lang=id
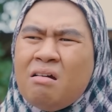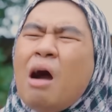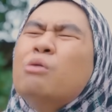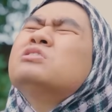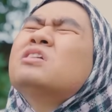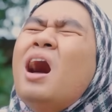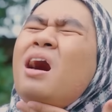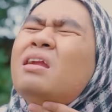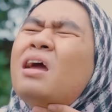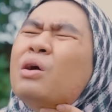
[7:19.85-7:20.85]
aus
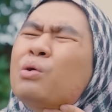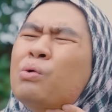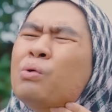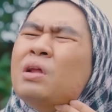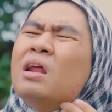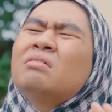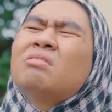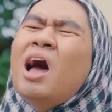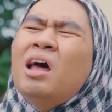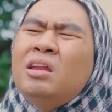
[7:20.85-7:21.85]
sekali aku. Dari
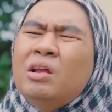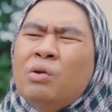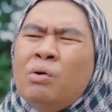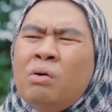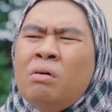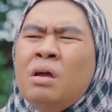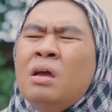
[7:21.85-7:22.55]
tadi loh.